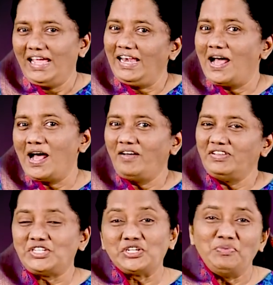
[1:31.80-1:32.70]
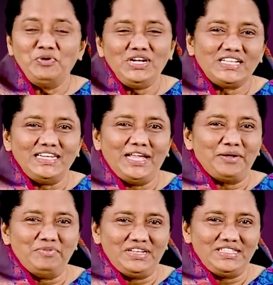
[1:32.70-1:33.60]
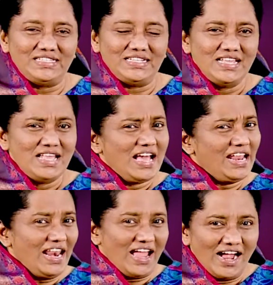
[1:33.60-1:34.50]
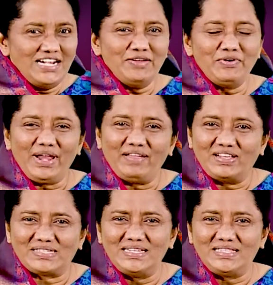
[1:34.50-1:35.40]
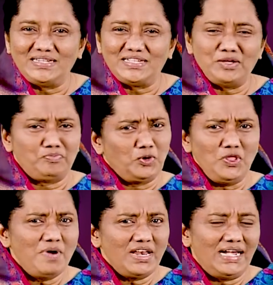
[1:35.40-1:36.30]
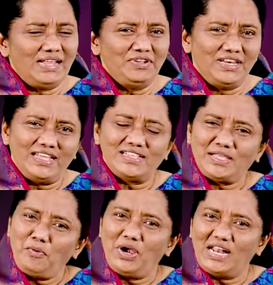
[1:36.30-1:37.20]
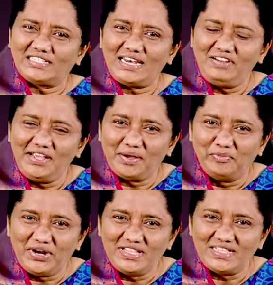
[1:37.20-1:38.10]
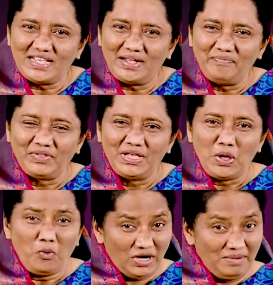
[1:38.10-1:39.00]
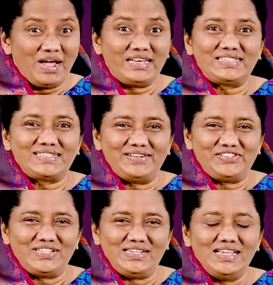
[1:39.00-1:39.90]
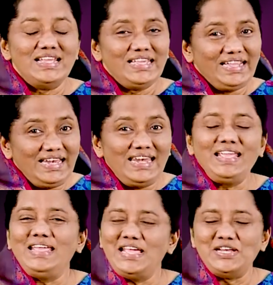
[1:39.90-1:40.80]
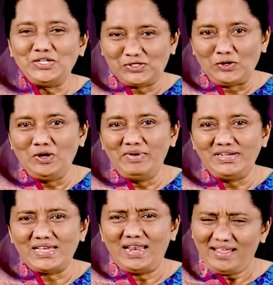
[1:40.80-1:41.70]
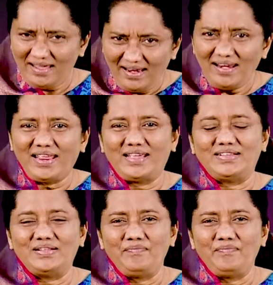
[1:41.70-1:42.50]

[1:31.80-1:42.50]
எல்லாவற்றுக்கும் உங்களுக்கு நேரம் இருந்தது ஆனால் ஆண்டவருடைய வசனத்திற்கு போதுமான அளவு நேரத்தை உங்களால் செலவழிக்க முடிந்ததா உங்கள் மனசாட்சி இல்லை என்று சொல்லுமென்றால் இன்றைக்கு